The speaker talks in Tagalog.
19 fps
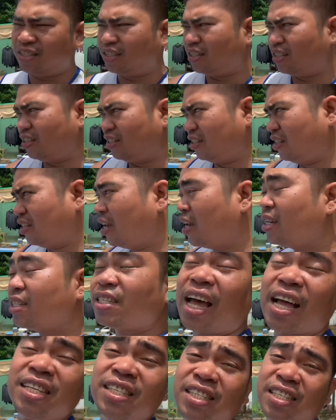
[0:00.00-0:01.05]
Ha?
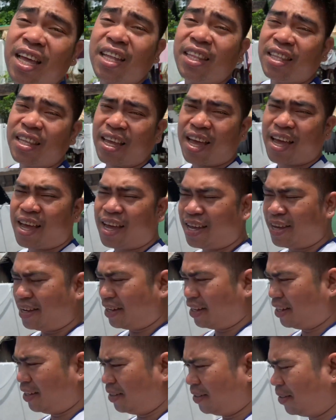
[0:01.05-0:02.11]
Sunset yan.
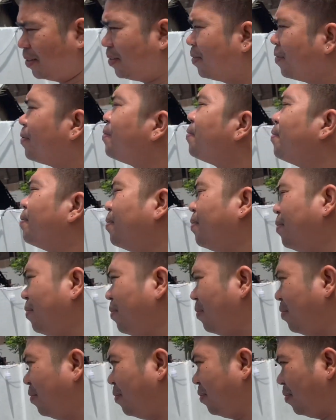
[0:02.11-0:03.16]
Ah, sunset pala
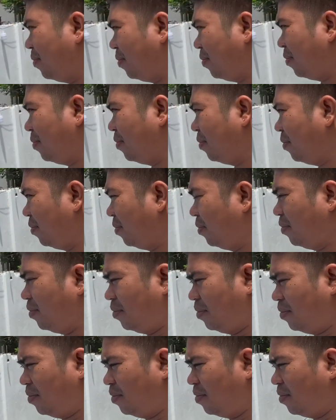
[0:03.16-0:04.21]
yan.
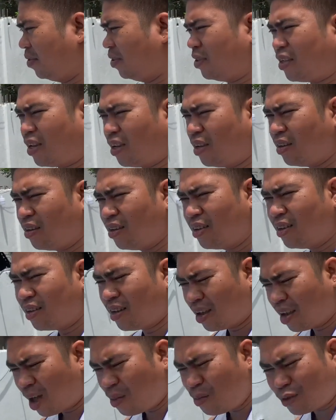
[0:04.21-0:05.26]
Sure ka
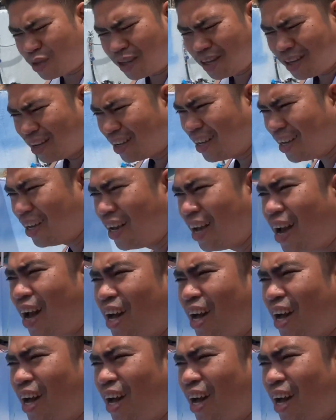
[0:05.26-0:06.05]
sunset? Baka sunrise?